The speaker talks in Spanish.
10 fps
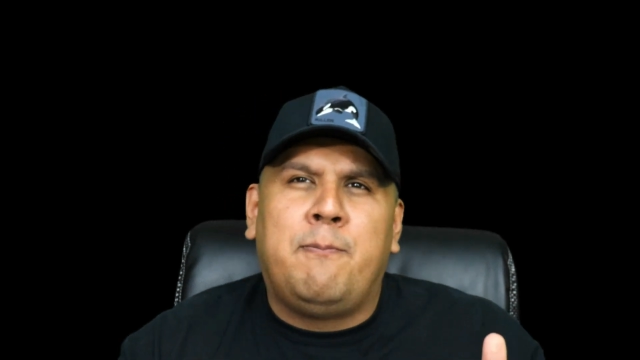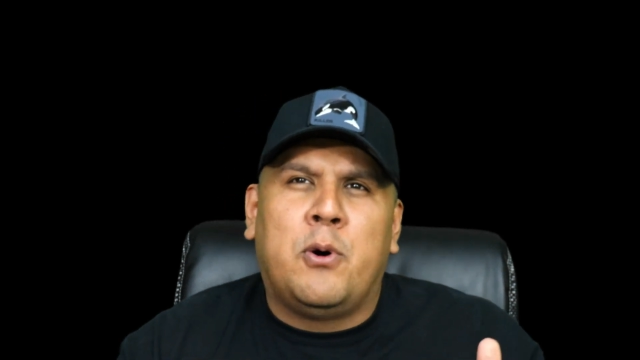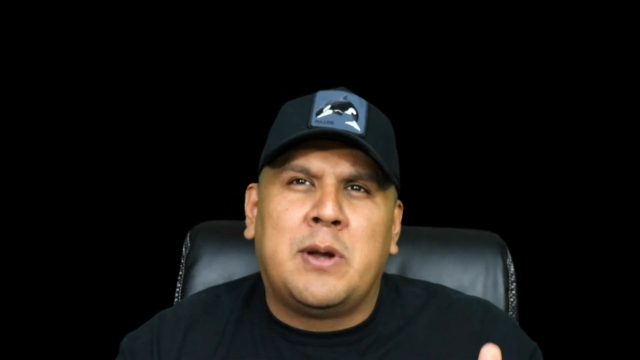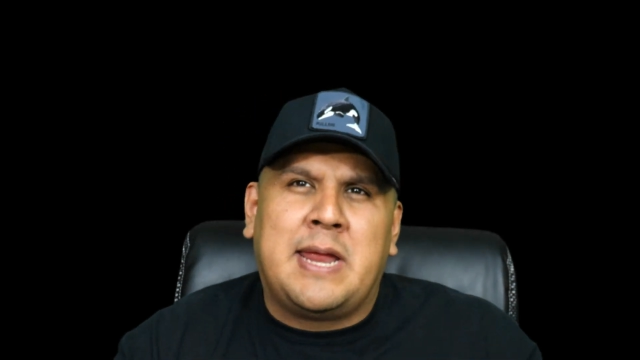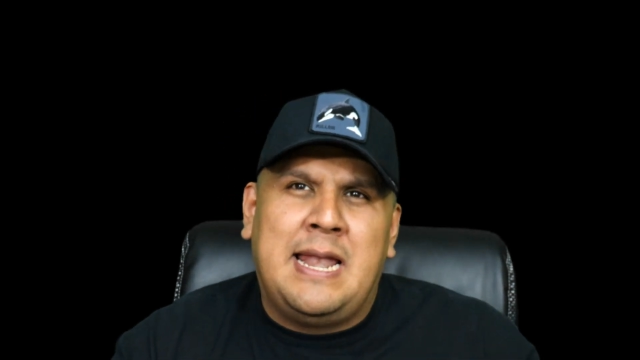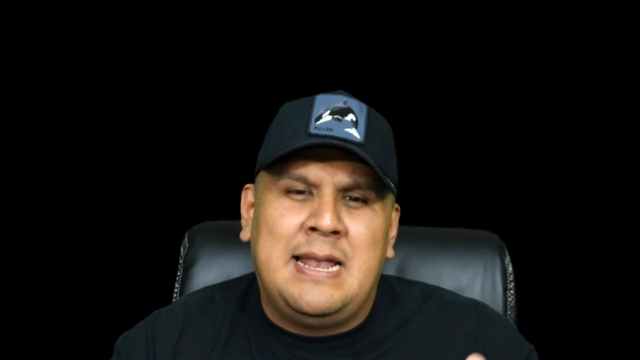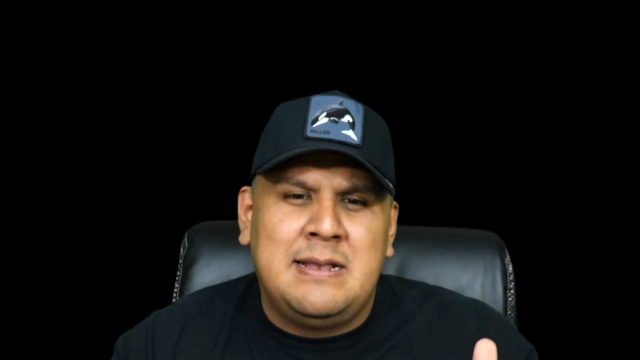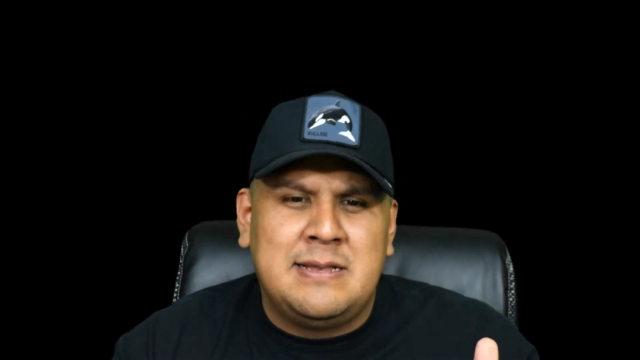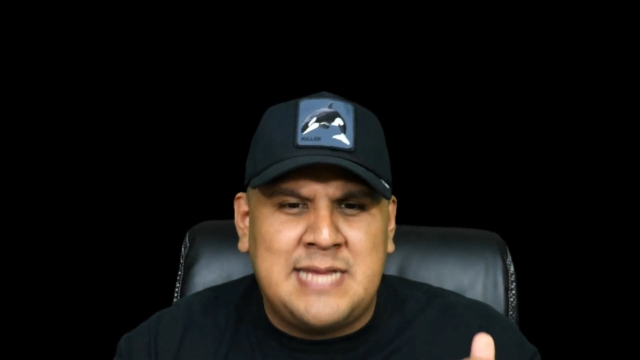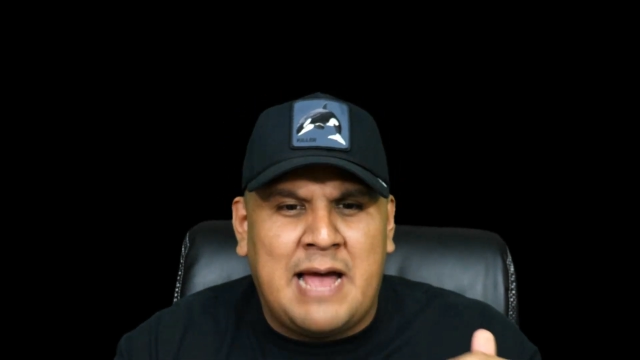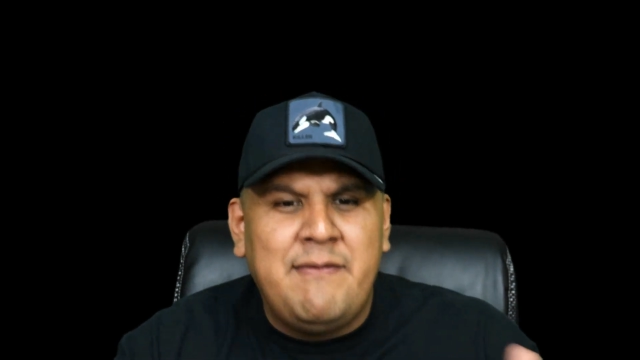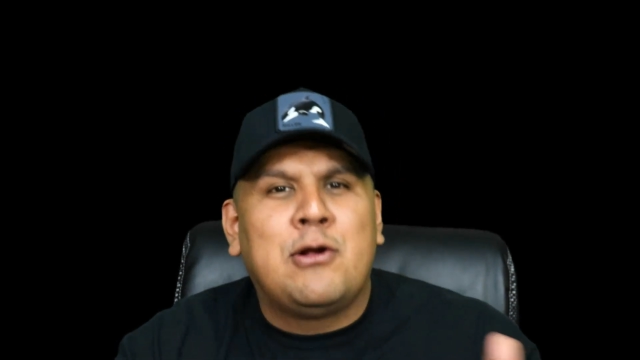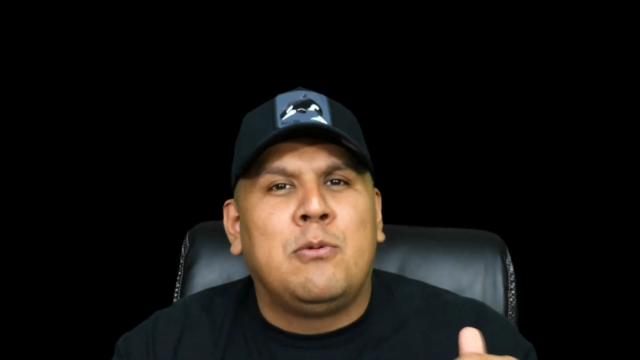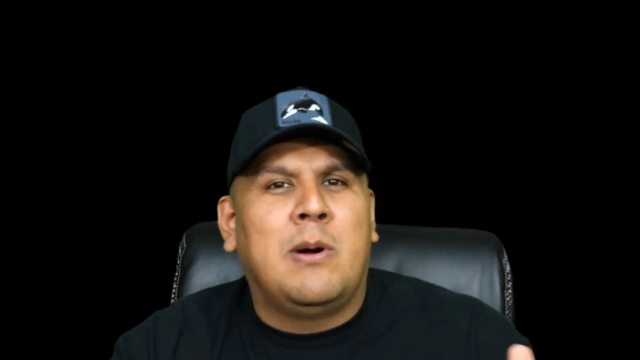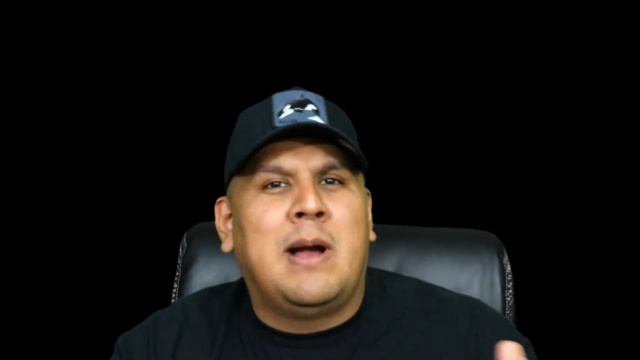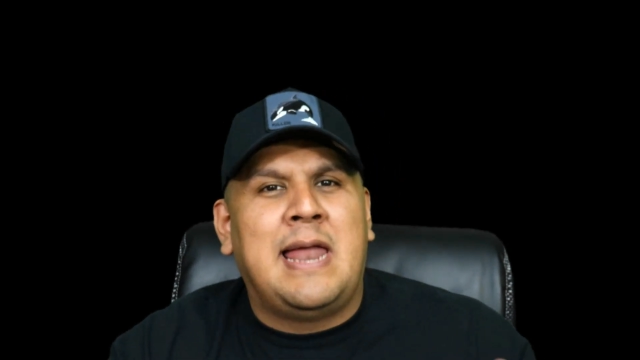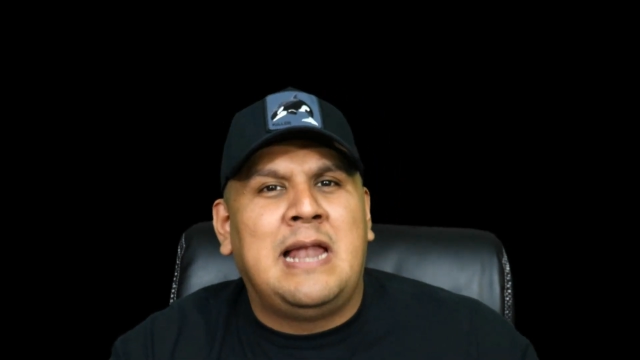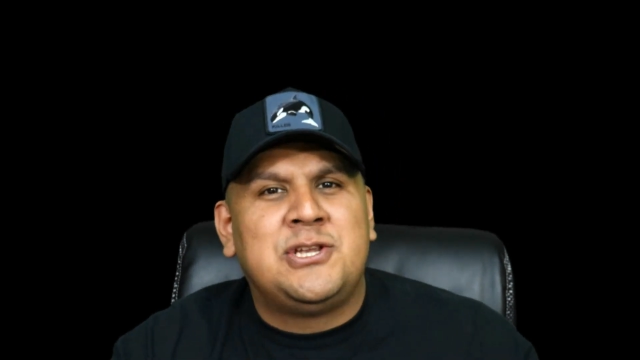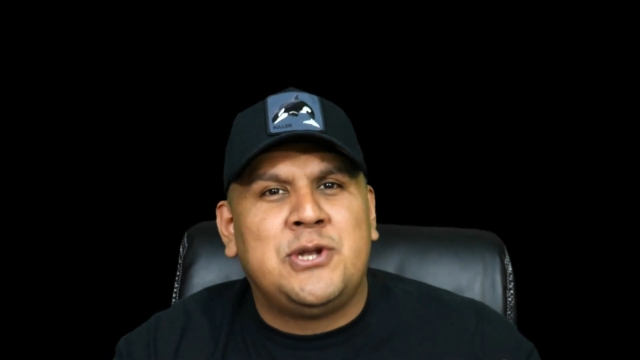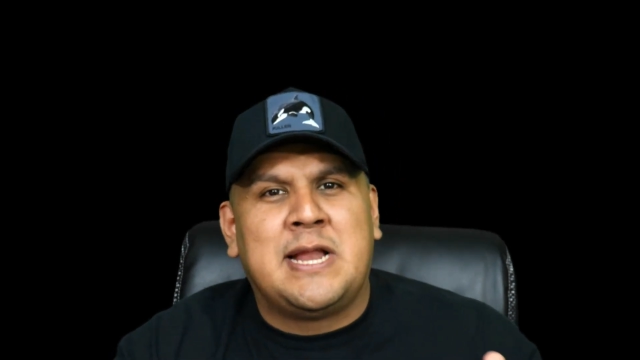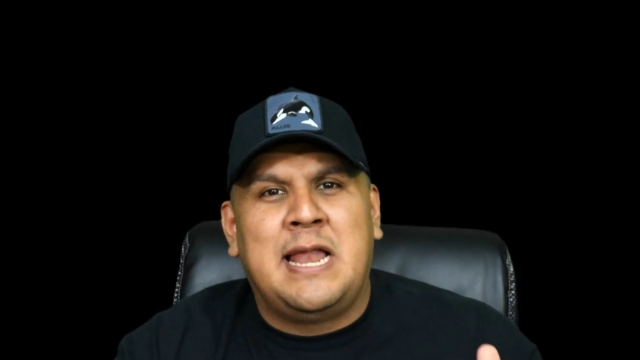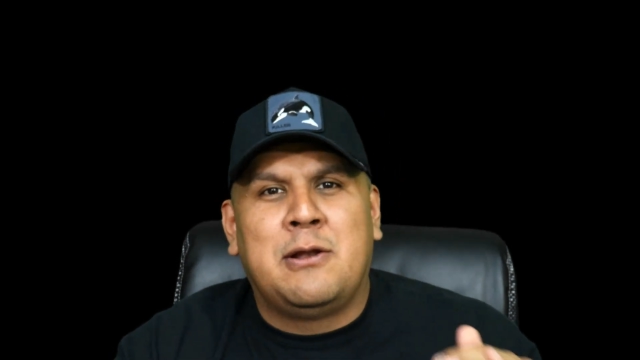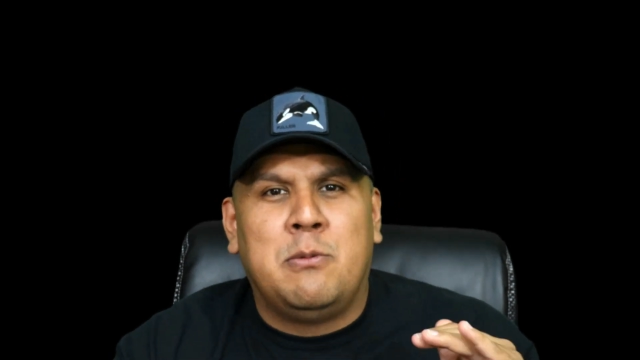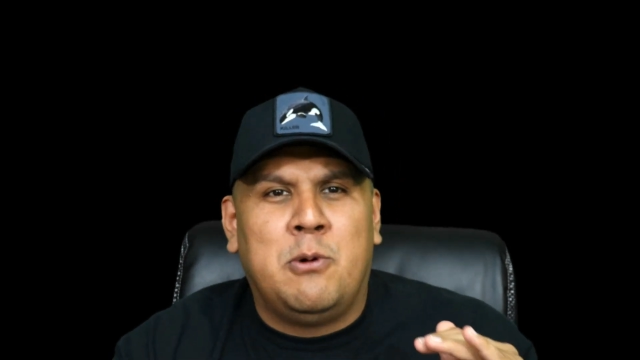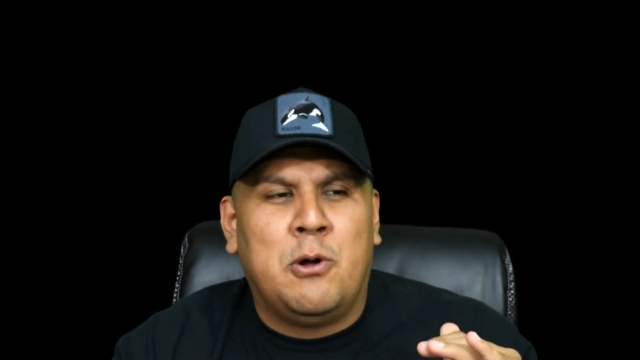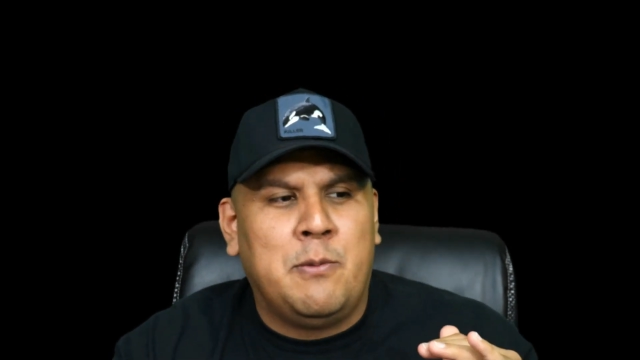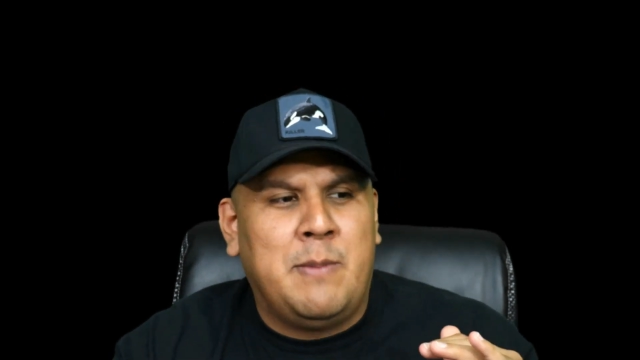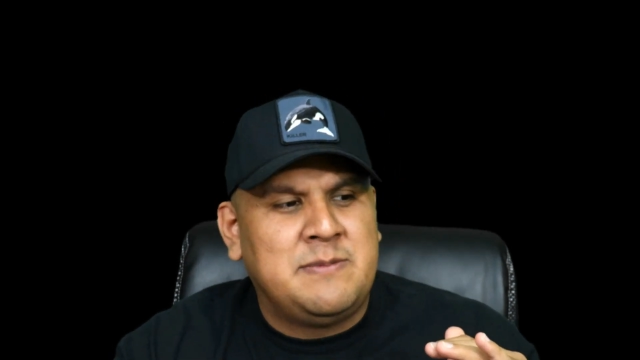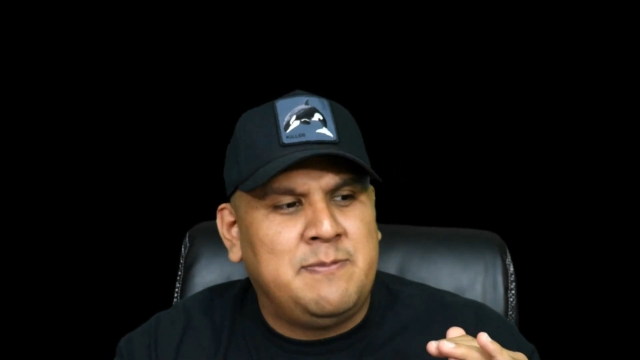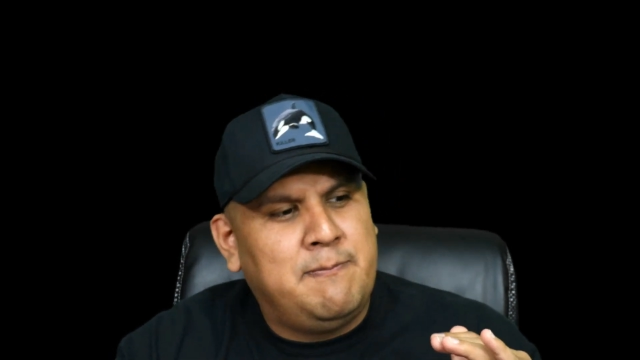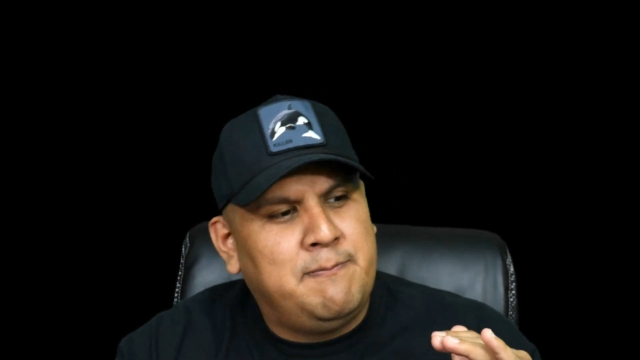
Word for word: porque él sabe cómo ganar el Strickland, como nomás